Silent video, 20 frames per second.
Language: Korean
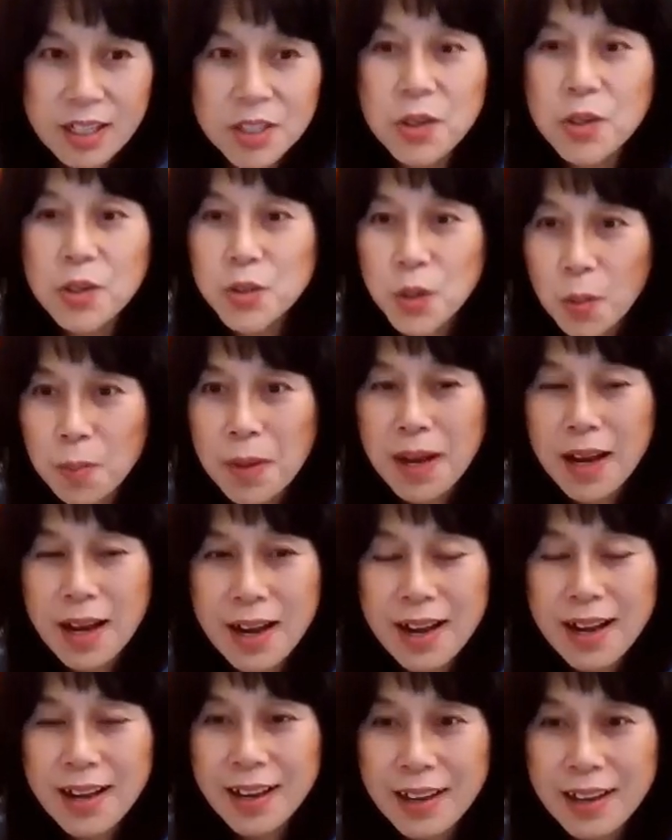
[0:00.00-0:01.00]
이건
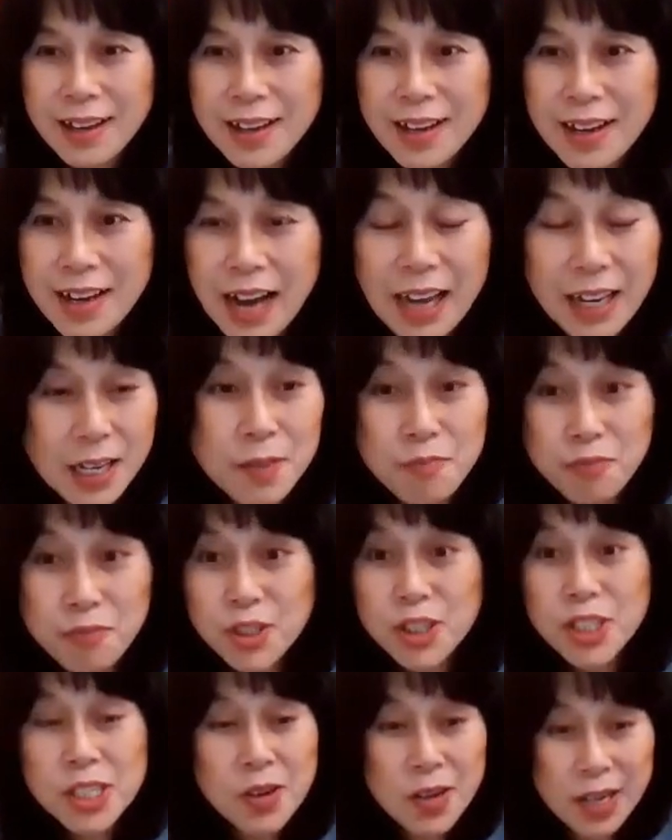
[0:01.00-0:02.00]
정말 하나님
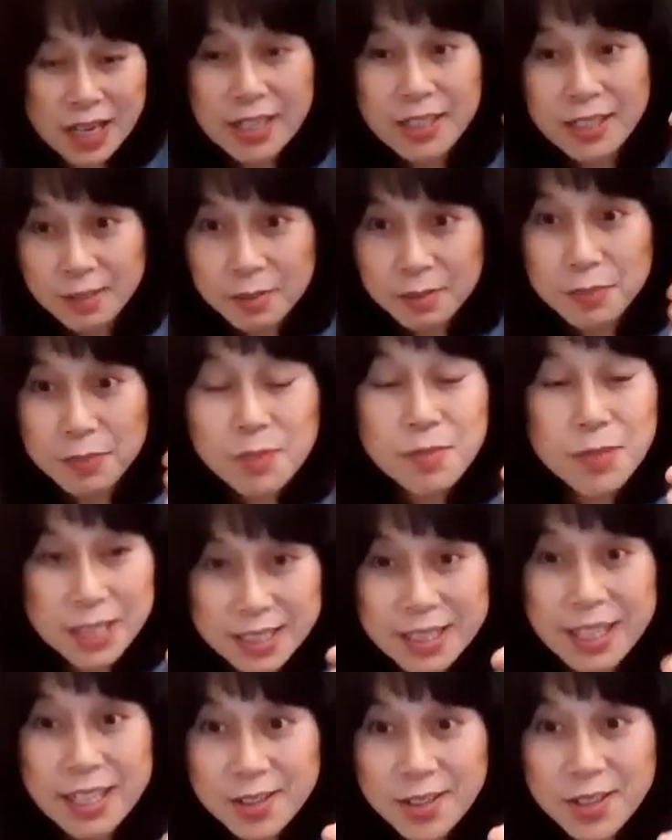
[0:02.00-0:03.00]
붙일 거라는 그 믿음이
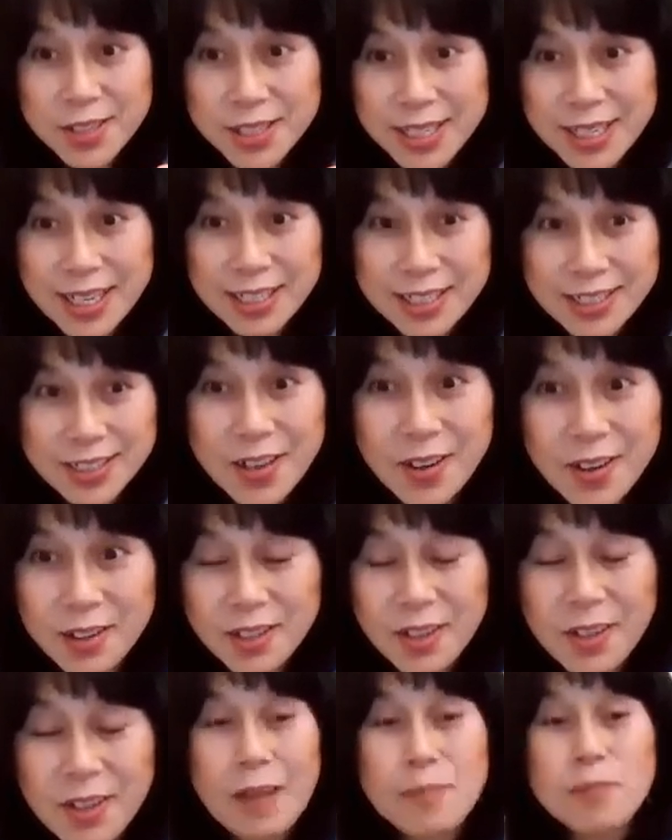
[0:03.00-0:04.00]
그때 있었잖아, 그죠?
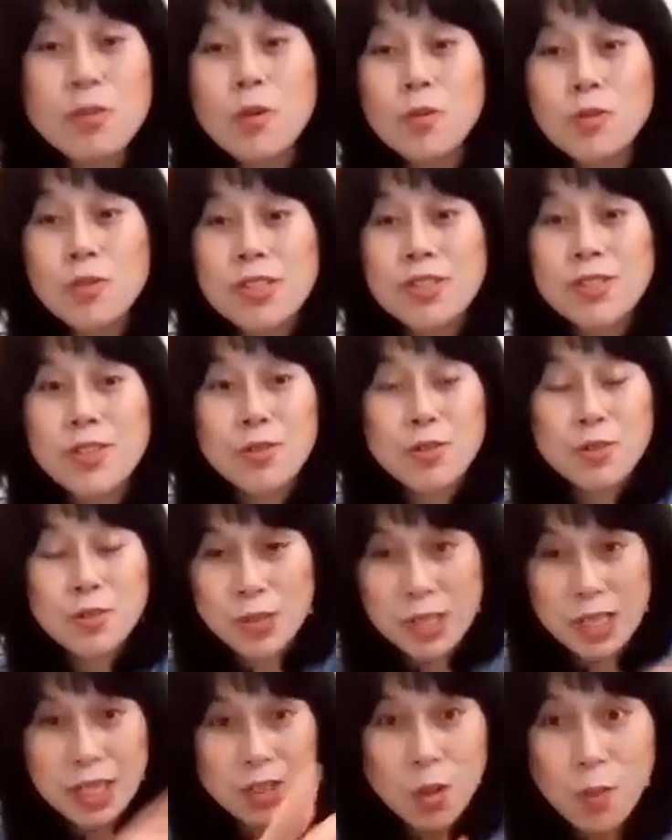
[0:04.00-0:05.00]
그런 감동도 있었고
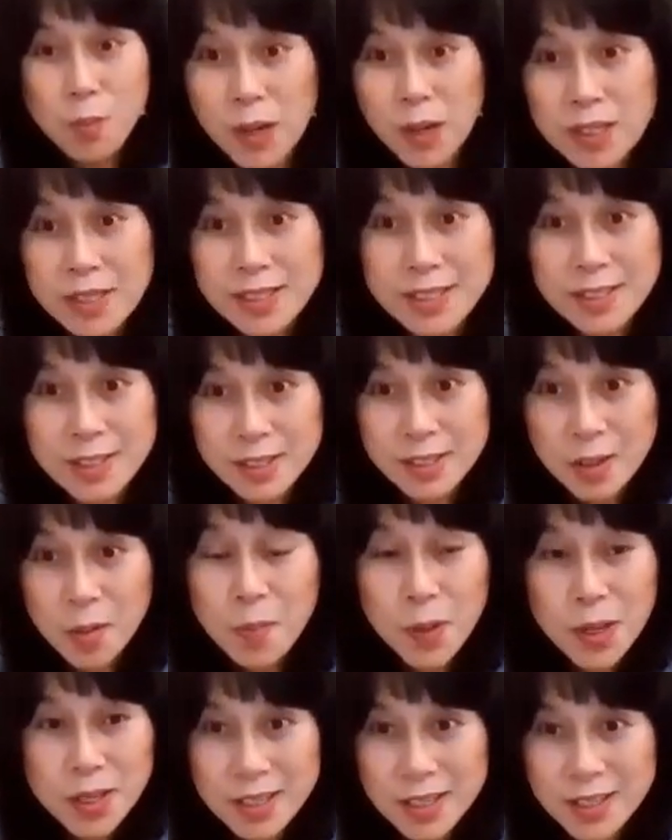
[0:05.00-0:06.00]
또 제가 네, 선포해드렸, 네네,
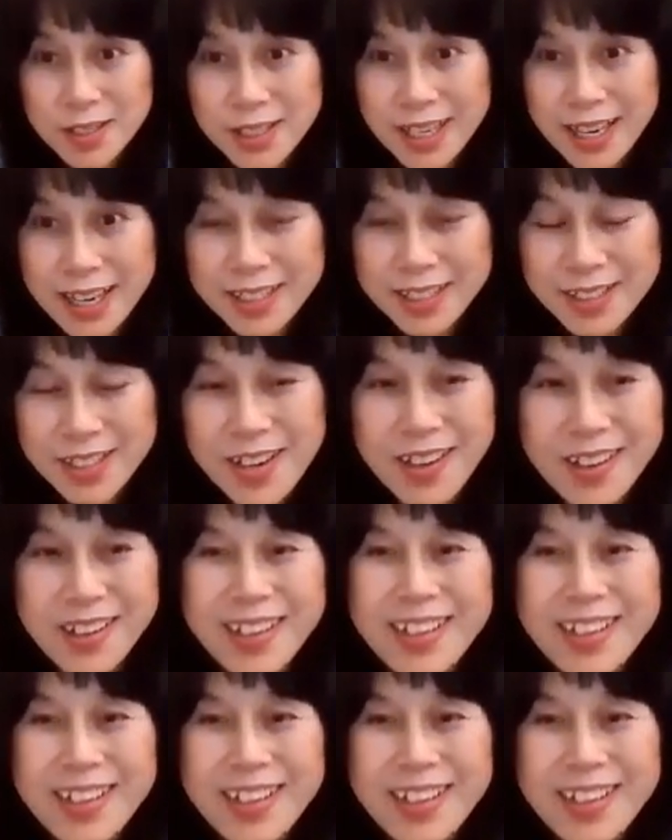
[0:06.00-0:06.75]
선포해드렸잖아, 그죠?